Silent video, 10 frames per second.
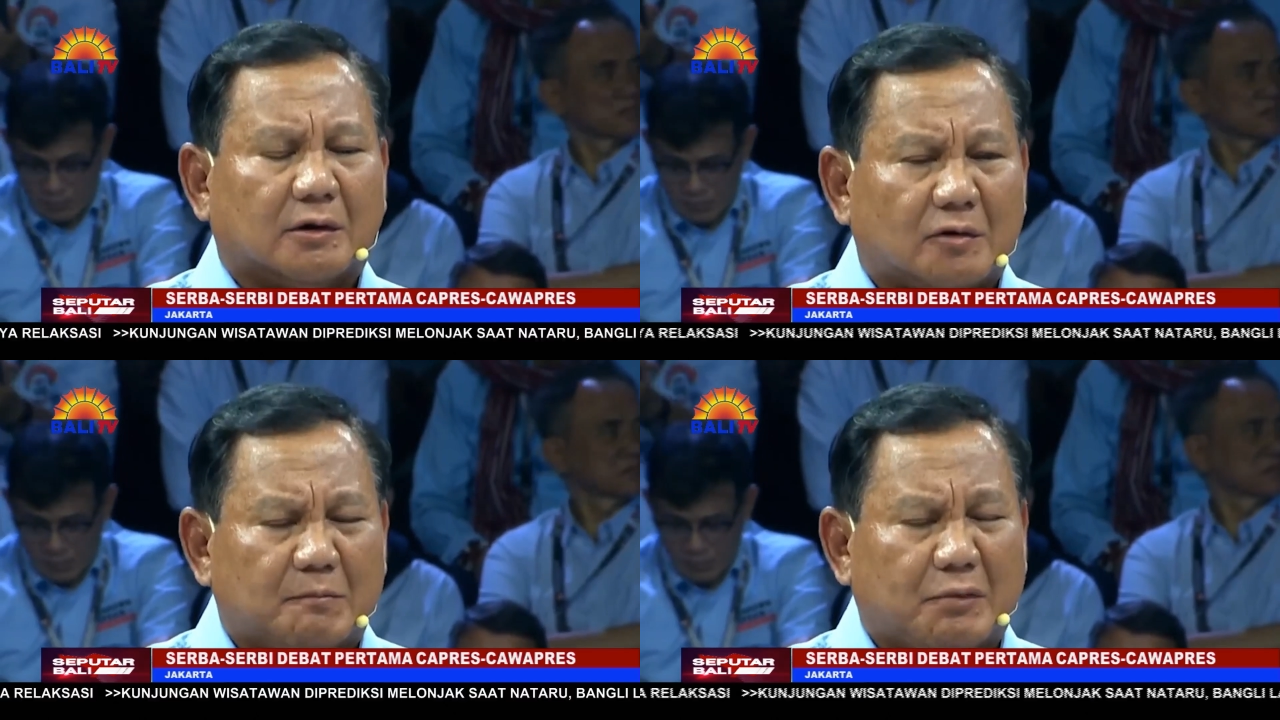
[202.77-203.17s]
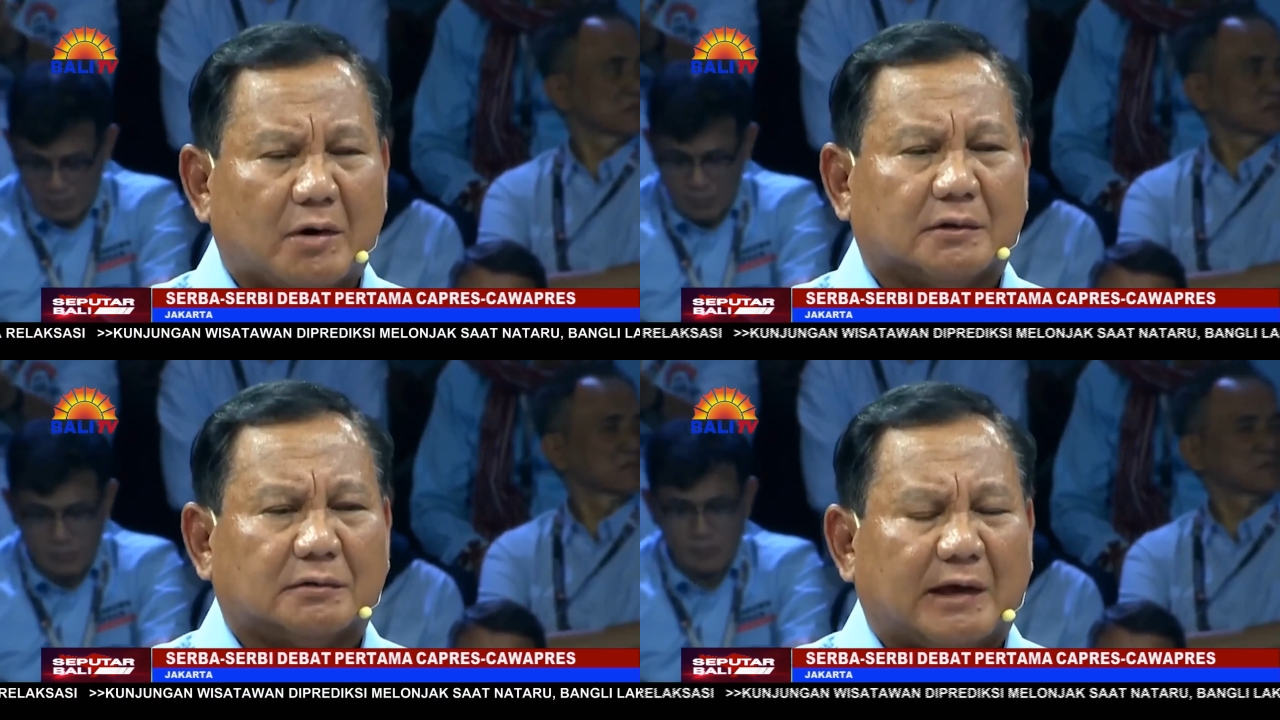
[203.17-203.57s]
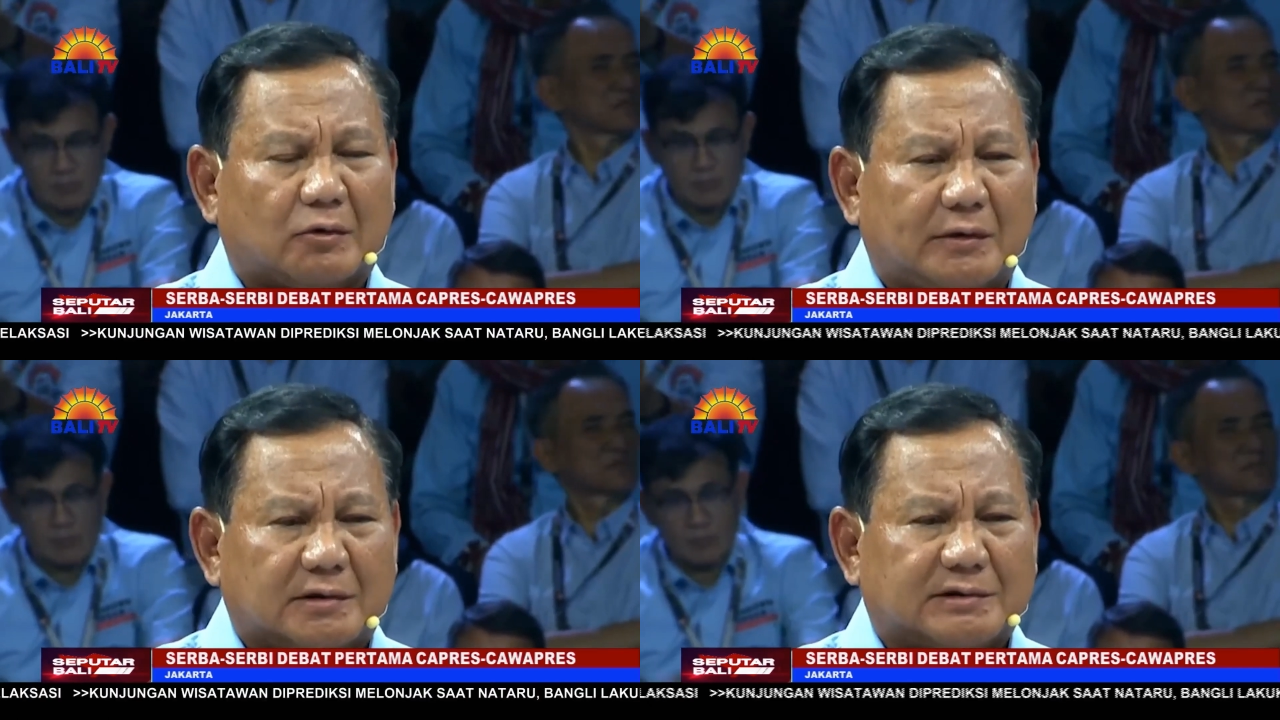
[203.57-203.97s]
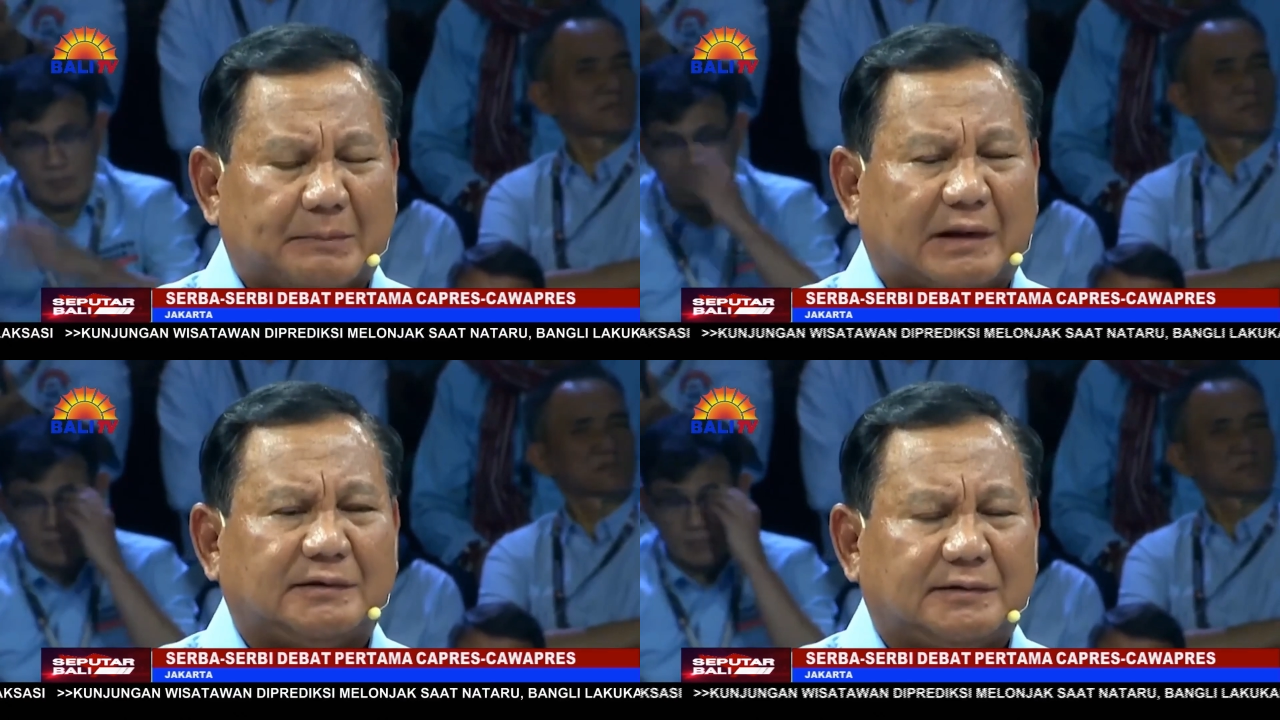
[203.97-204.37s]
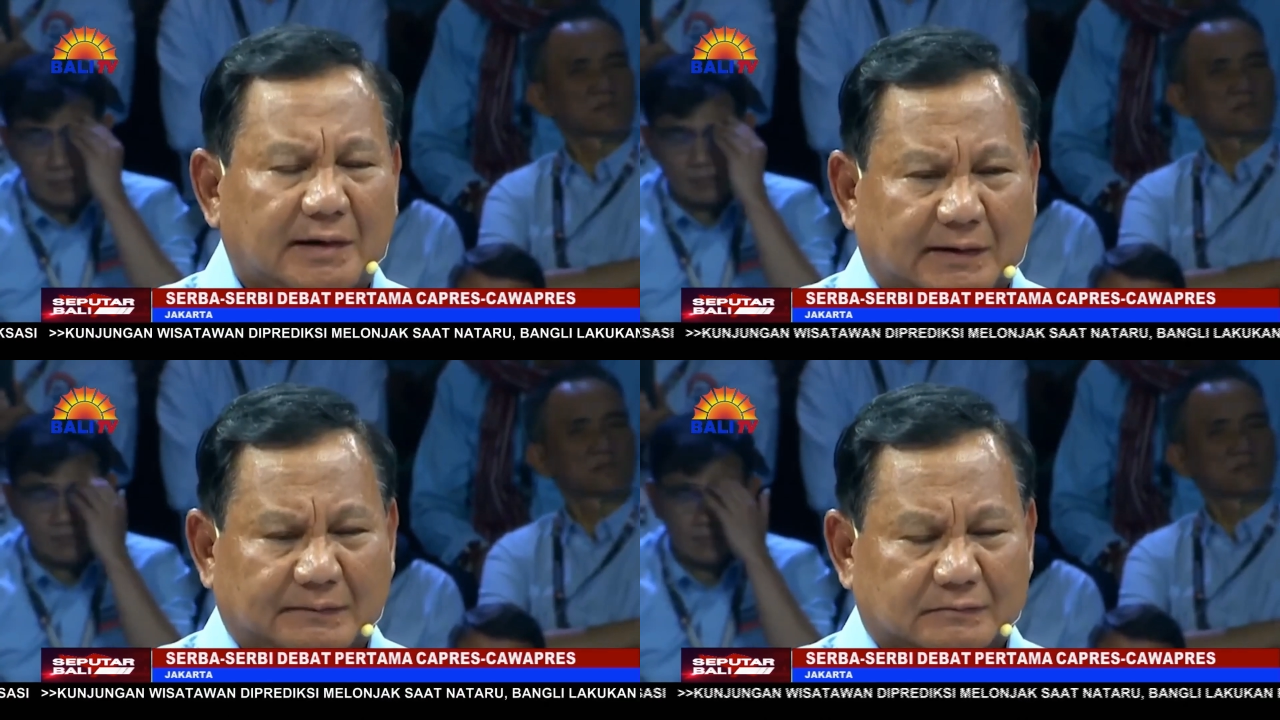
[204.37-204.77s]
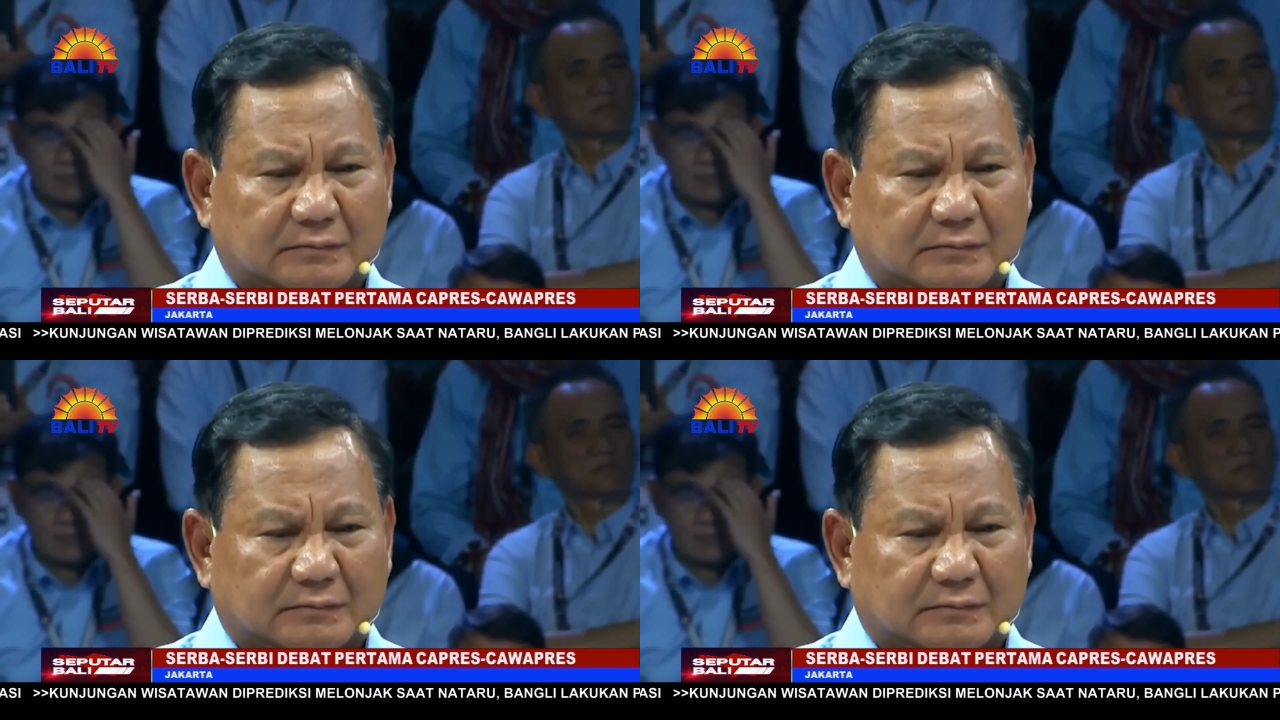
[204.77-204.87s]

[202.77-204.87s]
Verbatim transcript: kelompok teroris separatis ini.